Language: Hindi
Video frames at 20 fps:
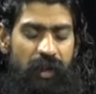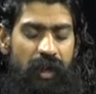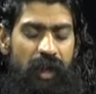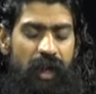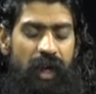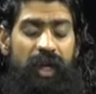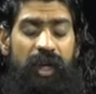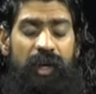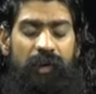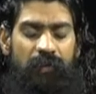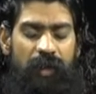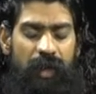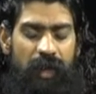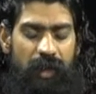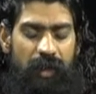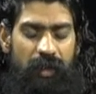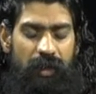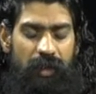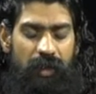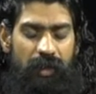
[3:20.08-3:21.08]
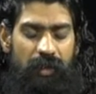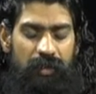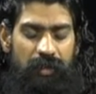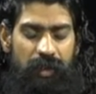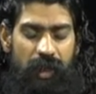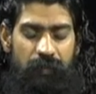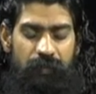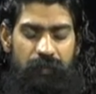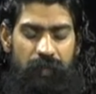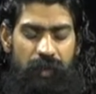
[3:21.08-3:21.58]
अनवरत
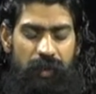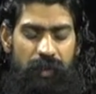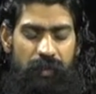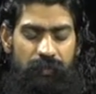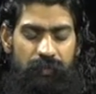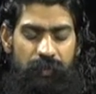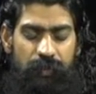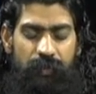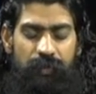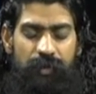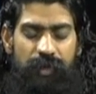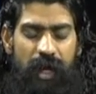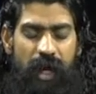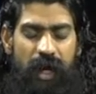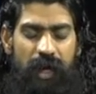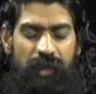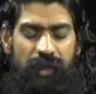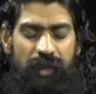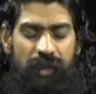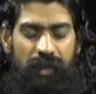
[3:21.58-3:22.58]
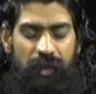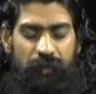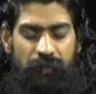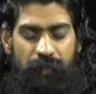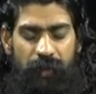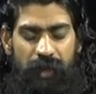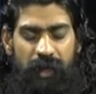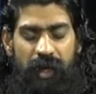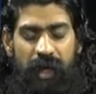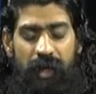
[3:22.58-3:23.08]
तप पुरुषार्थ के
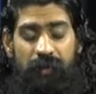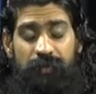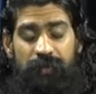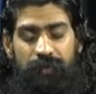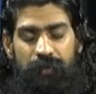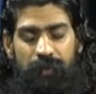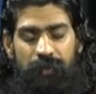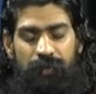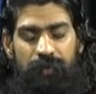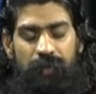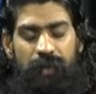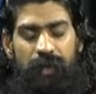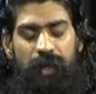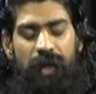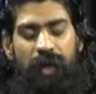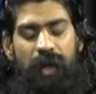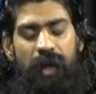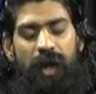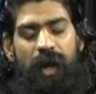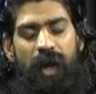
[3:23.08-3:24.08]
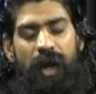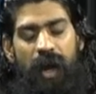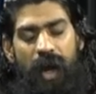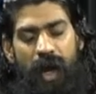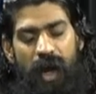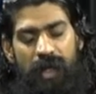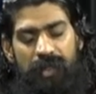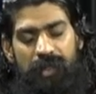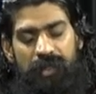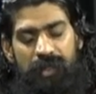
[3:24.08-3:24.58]
परिणाम स्वरूप
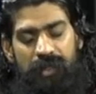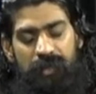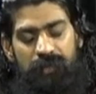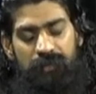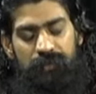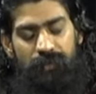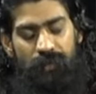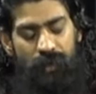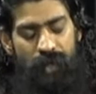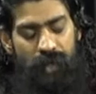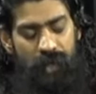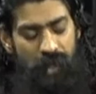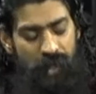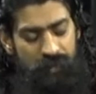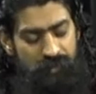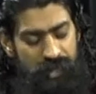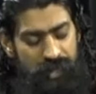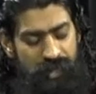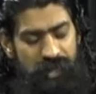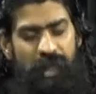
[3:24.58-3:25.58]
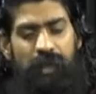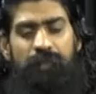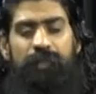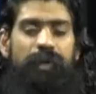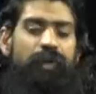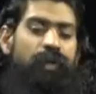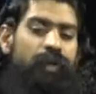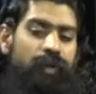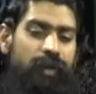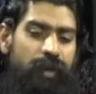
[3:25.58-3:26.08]
आज हम सब
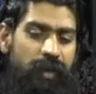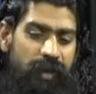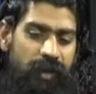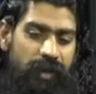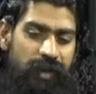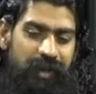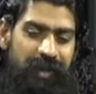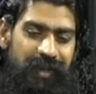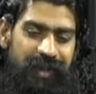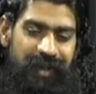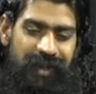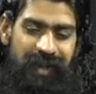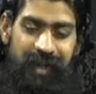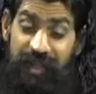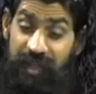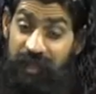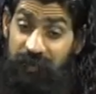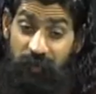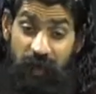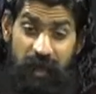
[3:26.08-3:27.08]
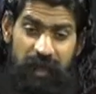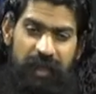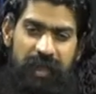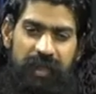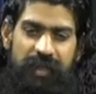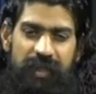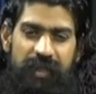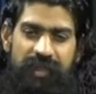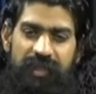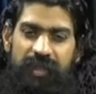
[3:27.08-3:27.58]
लोग इस
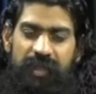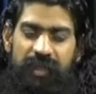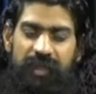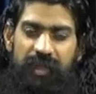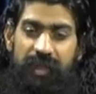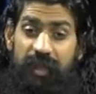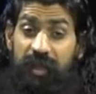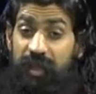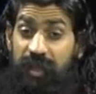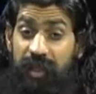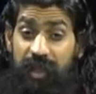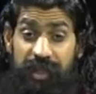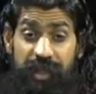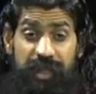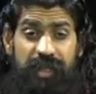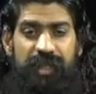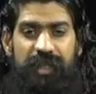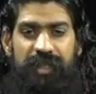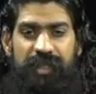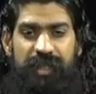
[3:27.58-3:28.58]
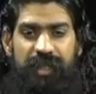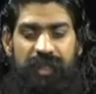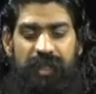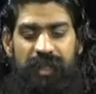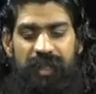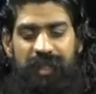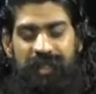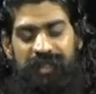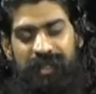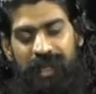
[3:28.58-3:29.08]
वैदिक संस्कृति ऋषि
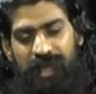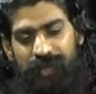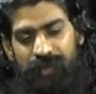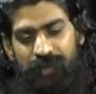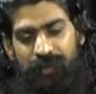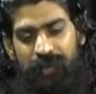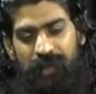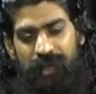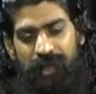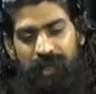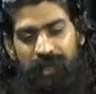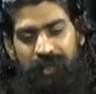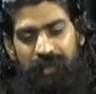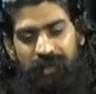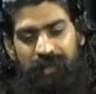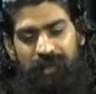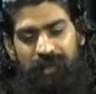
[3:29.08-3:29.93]
संस्कृति के साथ जुड़े हैं